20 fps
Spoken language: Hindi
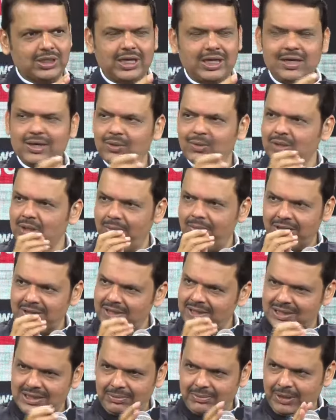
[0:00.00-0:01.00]
है ना उनका भाषण
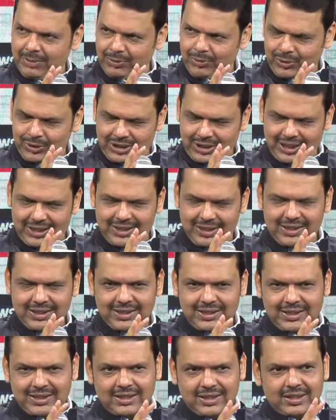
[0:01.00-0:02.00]
समाप्त होता
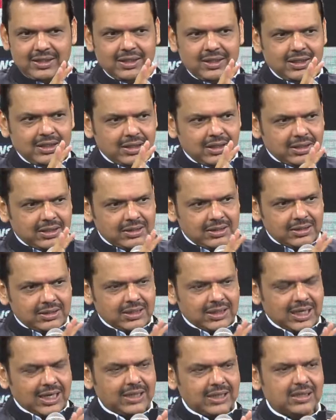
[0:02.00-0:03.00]
है
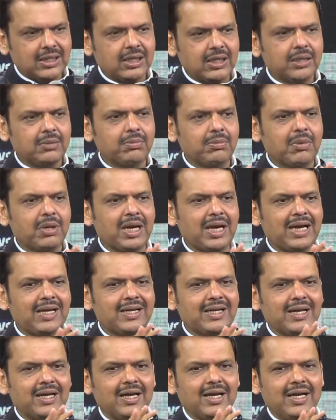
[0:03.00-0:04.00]
जहाँ तक
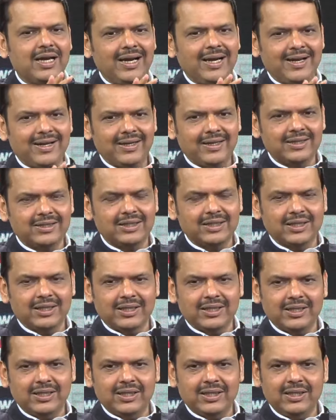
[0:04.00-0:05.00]
मराठा आरक्षण
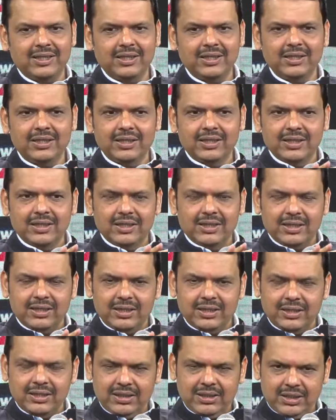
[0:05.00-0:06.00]
की
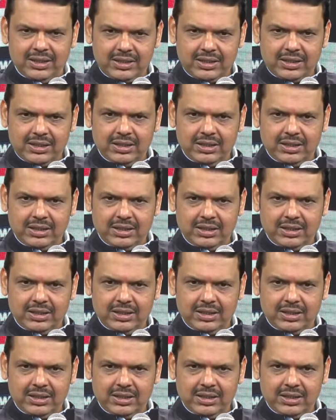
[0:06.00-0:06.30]
इस